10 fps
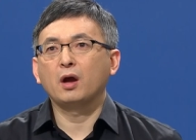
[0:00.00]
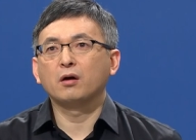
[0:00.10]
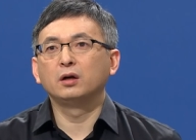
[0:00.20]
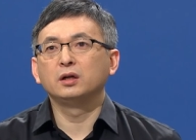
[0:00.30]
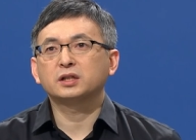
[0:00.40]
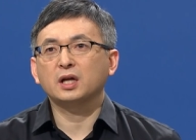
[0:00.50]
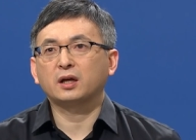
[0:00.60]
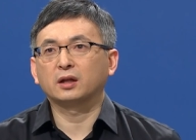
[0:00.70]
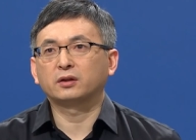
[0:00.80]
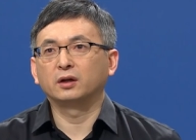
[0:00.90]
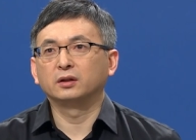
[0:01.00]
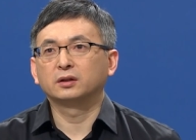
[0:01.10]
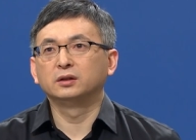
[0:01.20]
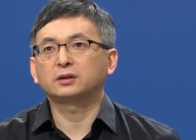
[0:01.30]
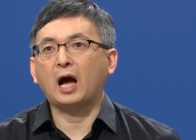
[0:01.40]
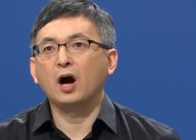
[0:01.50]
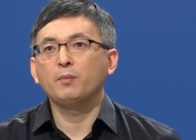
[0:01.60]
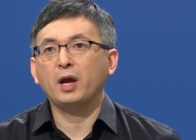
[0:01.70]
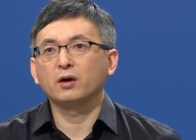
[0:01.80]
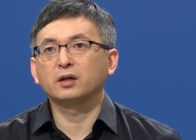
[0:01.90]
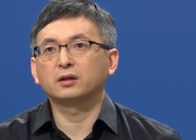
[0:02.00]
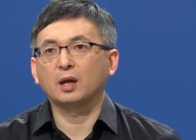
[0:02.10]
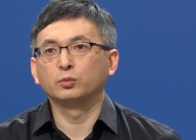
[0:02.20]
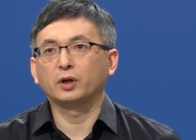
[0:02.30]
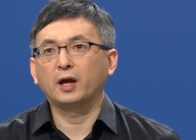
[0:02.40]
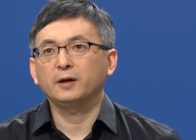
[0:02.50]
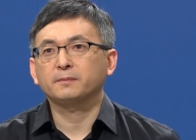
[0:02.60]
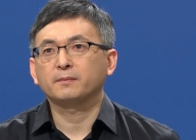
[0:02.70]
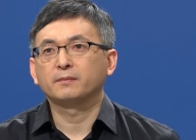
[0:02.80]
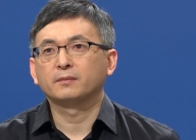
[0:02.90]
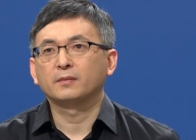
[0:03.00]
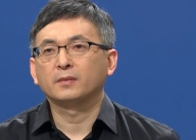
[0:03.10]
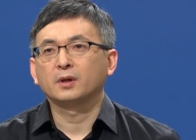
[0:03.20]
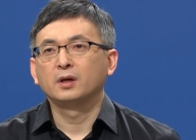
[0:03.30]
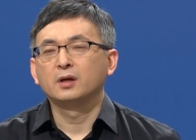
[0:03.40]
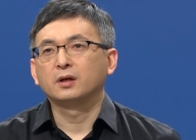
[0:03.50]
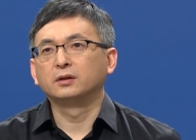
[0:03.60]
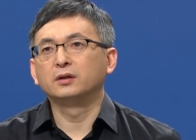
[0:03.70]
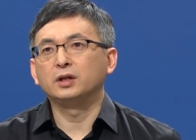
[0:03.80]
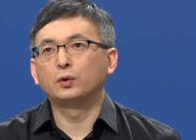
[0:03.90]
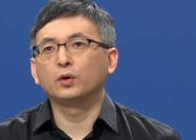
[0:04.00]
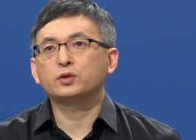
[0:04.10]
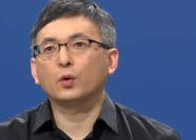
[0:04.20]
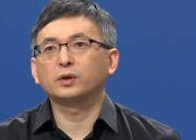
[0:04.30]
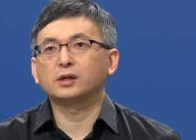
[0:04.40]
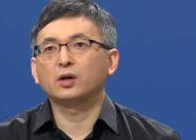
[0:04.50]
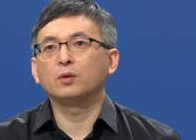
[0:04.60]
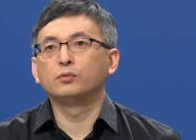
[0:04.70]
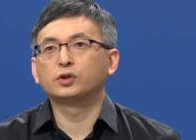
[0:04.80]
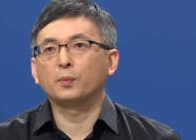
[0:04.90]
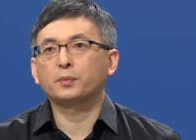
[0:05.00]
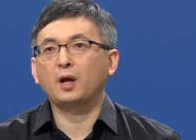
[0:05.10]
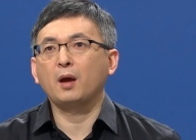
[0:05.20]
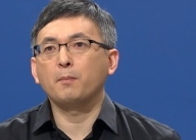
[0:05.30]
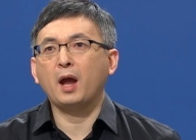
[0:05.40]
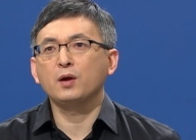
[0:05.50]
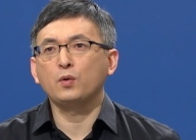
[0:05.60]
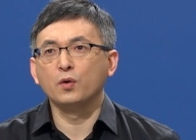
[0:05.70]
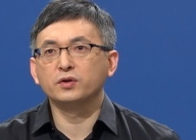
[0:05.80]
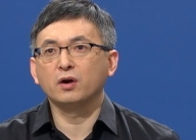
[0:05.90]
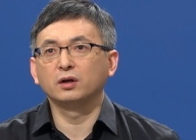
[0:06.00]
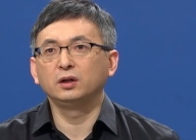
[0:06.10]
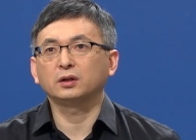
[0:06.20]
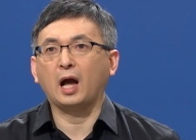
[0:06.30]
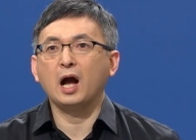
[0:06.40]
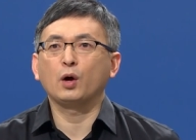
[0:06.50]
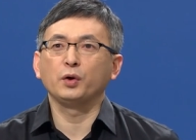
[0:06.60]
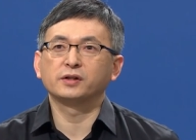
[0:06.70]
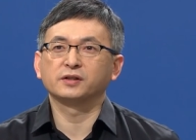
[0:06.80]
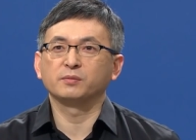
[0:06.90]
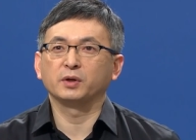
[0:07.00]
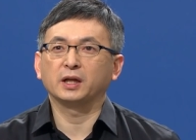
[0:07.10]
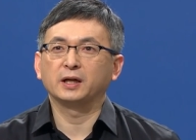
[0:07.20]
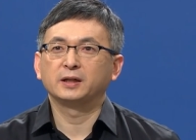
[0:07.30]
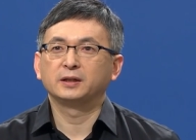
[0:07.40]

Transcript: 개혁을 시작했던 그 다음 해였기 때문에 그는 이곳저곳에서 무섭게 맹공격을 당하고 있었습니다.